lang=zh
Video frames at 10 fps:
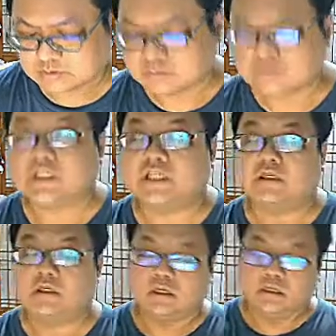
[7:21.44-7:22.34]
无解，
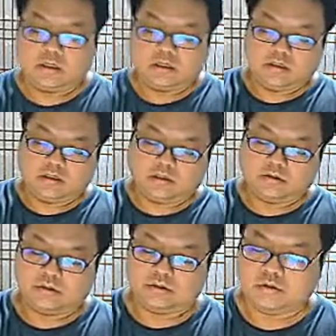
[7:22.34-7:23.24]
好，
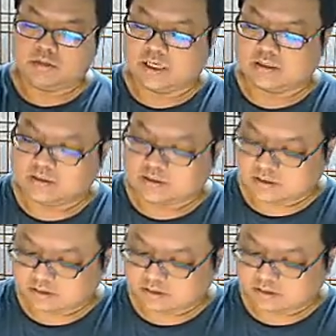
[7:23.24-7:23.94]
所以最后答案是这个。